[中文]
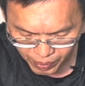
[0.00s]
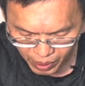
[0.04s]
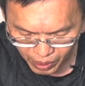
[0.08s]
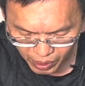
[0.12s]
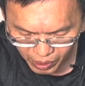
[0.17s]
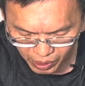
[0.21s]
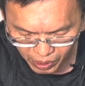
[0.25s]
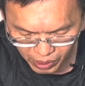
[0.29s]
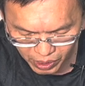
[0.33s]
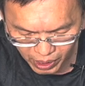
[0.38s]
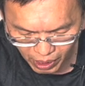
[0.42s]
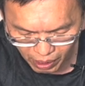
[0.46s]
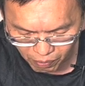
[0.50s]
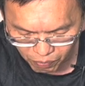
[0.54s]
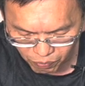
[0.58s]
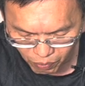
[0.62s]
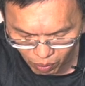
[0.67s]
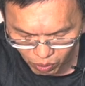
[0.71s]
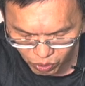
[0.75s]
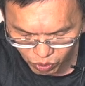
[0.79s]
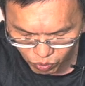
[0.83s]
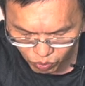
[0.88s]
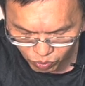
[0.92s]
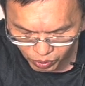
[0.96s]
以上
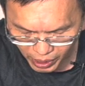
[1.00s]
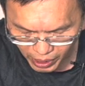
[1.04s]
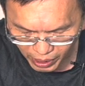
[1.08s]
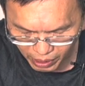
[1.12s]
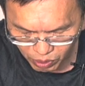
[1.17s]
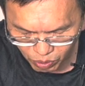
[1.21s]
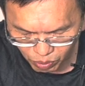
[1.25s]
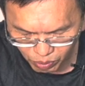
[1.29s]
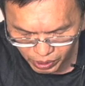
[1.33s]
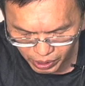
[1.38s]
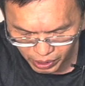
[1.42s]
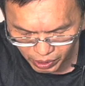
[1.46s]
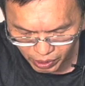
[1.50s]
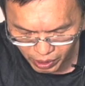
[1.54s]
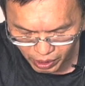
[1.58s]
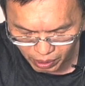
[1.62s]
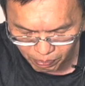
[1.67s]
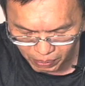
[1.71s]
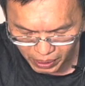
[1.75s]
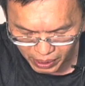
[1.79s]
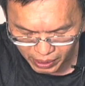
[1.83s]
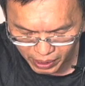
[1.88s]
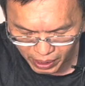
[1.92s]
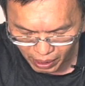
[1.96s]
奉主耶稣基督的
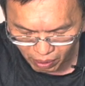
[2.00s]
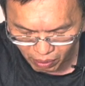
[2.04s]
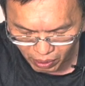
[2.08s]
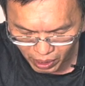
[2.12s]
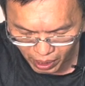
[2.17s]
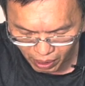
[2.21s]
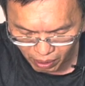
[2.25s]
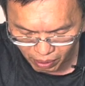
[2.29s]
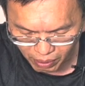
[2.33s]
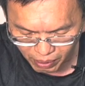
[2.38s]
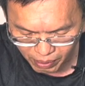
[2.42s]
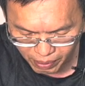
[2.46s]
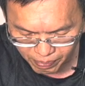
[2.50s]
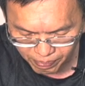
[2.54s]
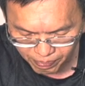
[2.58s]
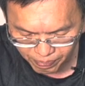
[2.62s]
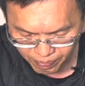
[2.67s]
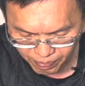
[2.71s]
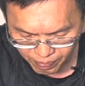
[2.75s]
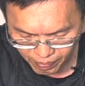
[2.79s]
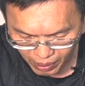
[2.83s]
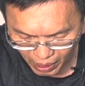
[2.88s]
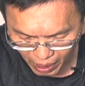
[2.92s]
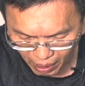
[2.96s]
名祷告，
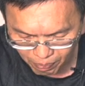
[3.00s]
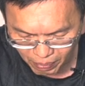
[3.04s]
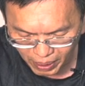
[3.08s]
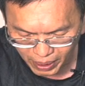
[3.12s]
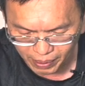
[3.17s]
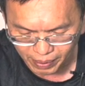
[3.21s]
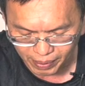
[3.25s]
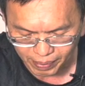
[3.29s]
阿门。